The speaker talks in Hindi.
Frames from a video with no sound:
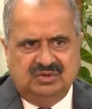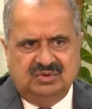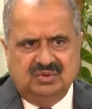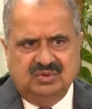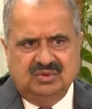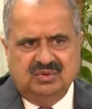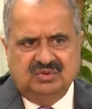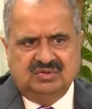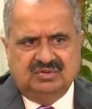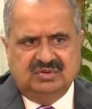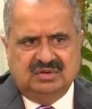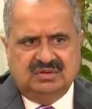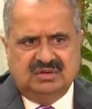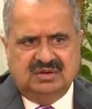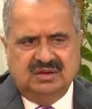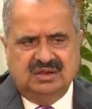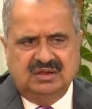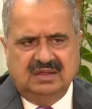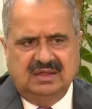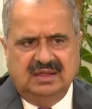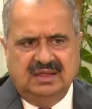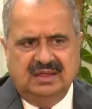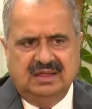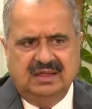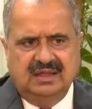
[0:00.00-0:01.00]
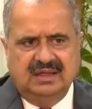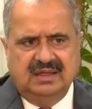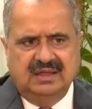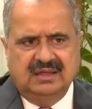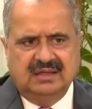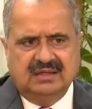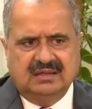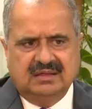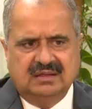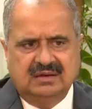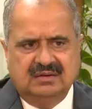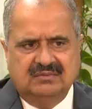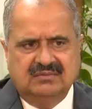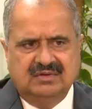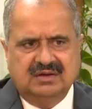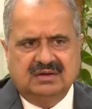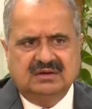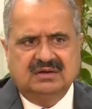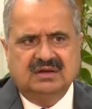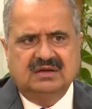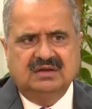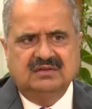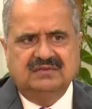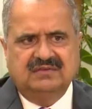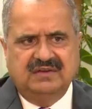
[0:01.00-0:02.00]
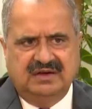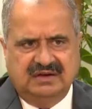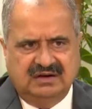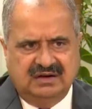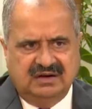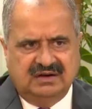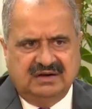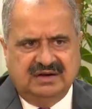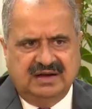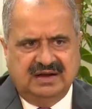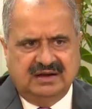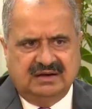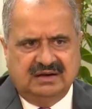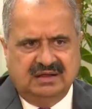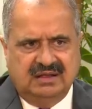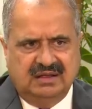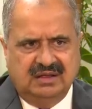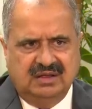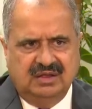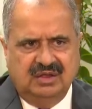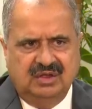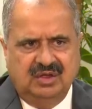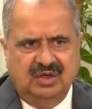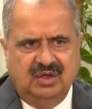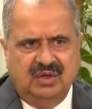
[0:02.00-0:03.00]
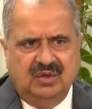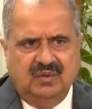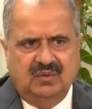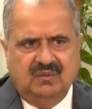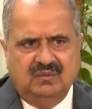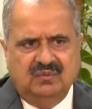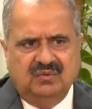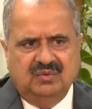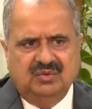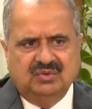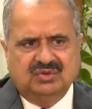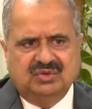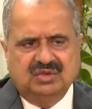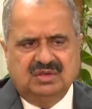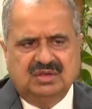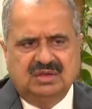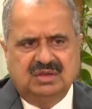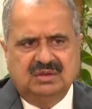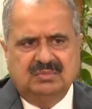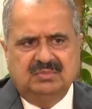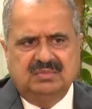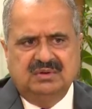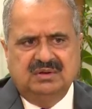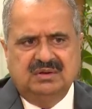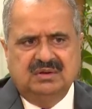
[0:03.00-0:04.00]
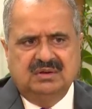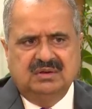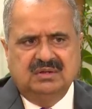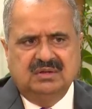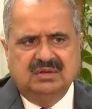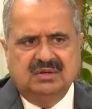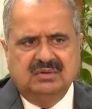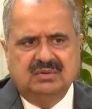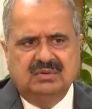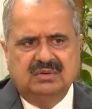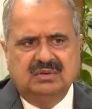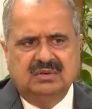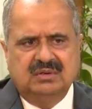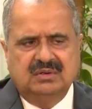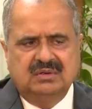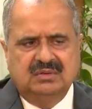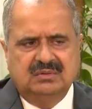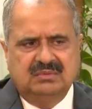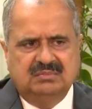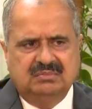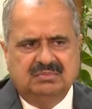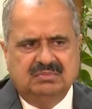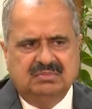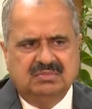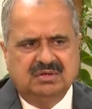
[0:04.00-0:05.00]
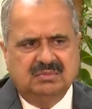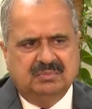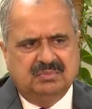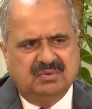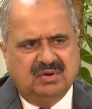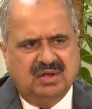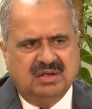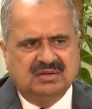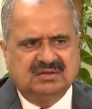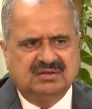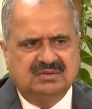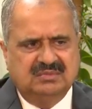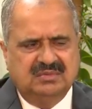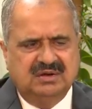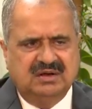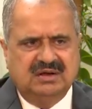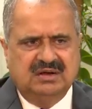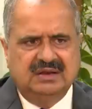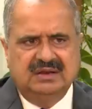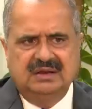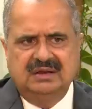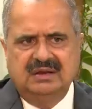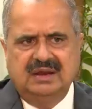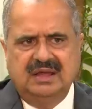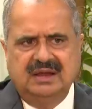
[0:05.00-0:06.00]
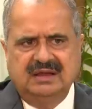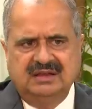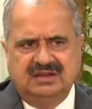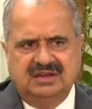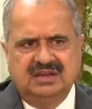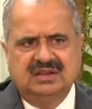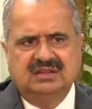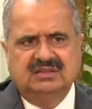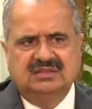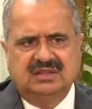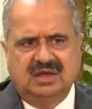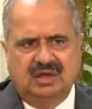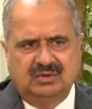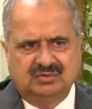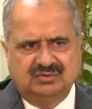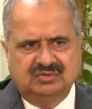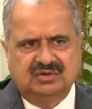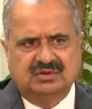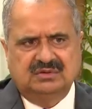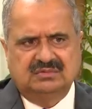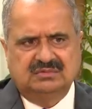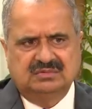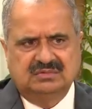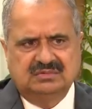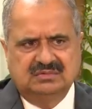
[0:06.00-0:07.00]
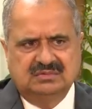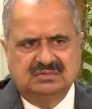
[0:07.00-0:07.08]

जो कन्विक्टेड अफेंडर डाटा वो तकरीबन अप्रॉक्सीमेटली नाइनटीन थाउजेंड